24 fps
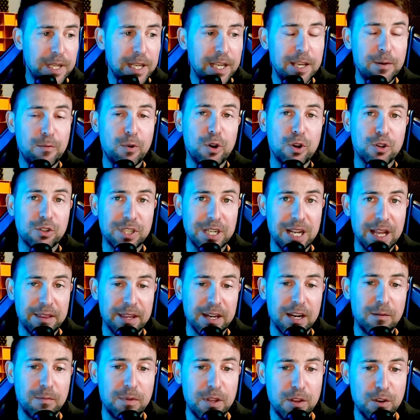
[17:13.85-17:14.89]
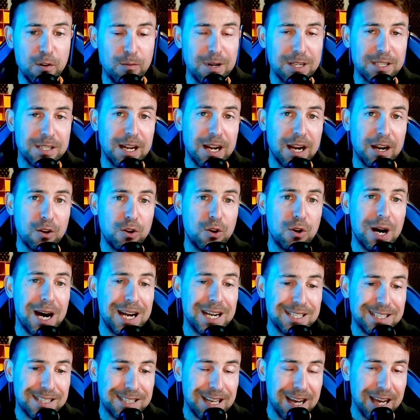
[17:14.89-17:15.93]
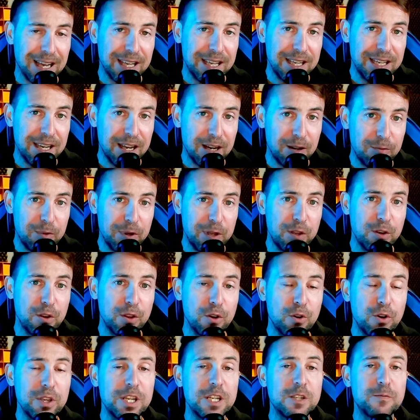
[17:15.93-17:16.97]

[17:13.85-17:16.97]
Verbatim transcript: Y bueno, sin hacer el vídeo más largo, hasta aquí el vídeo de hoy.